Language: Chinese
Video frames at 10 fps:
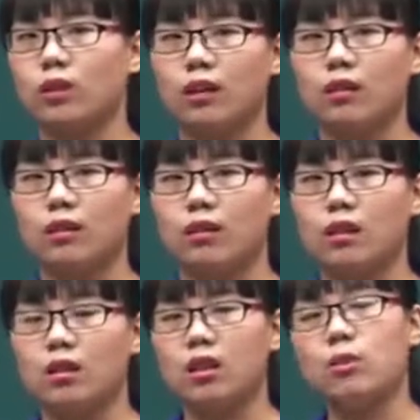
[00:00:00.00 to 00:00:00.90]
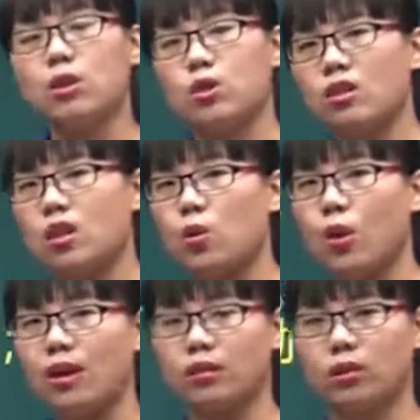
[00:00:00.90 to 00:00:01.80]
的。那么，学校
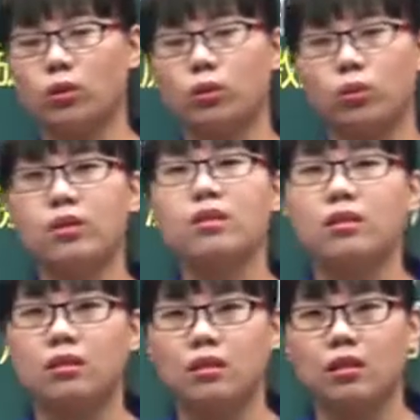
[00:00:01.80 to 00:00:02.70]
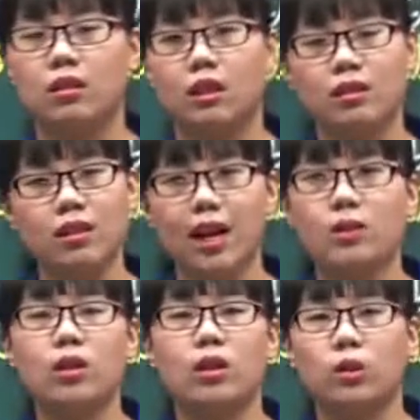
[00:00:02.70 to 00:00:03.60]
管理的途径啊，应该
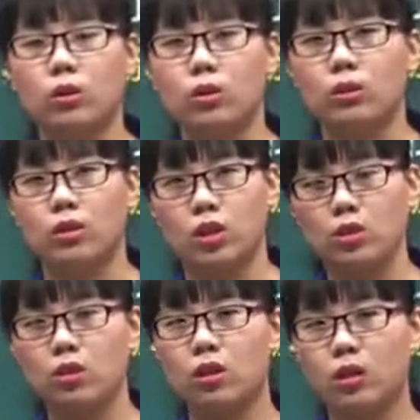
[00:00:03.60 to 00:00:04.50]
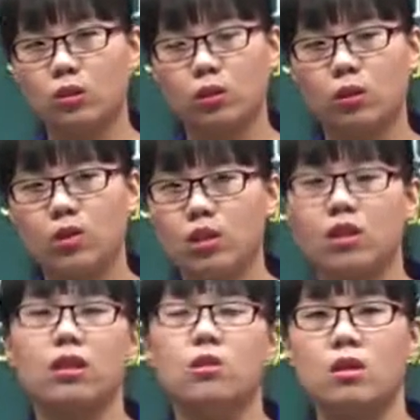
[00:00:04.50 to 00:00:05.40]
有很多种。其中，沟通是
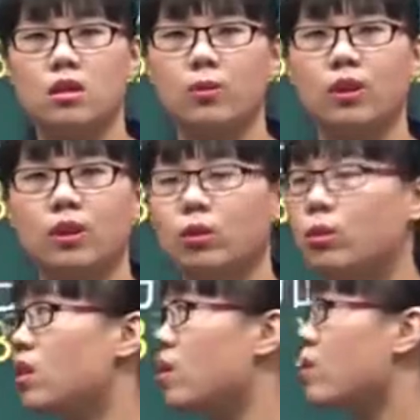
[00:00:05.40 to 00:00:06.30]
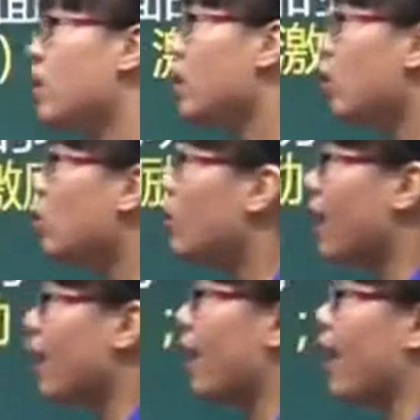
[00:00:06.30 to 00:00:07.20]
一个最基本的途径。那我们
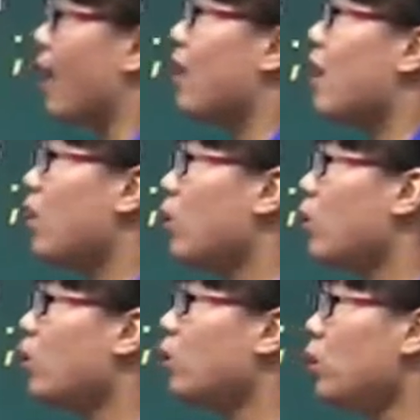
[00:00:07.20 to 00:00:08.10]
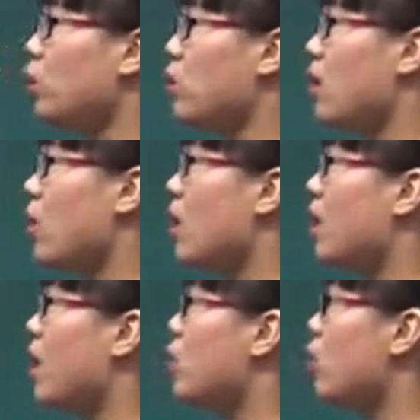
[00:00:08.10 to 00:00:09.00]
来看一看，沟通对于学校管理
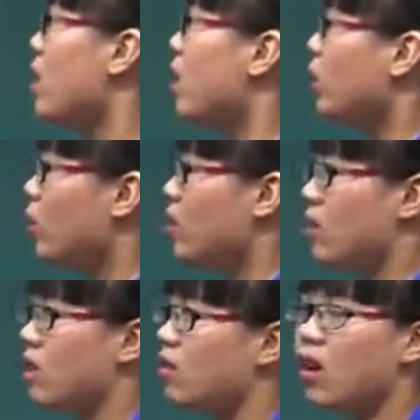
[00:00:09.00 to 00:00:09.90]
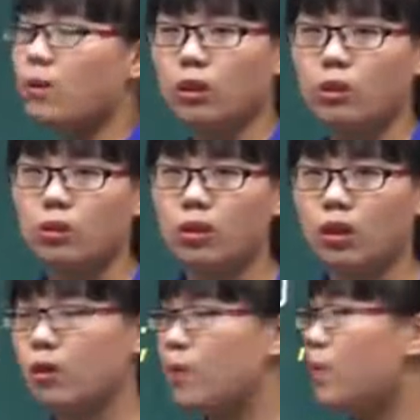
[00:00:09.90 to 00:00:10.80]
来说有几个方面的功
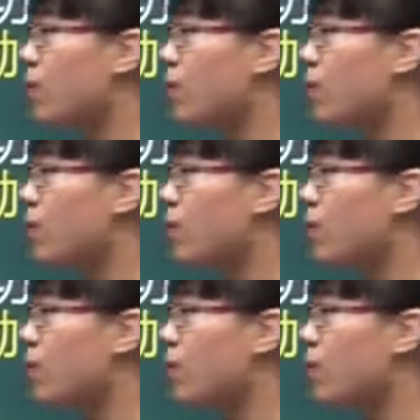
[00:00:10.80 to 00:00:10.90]
能，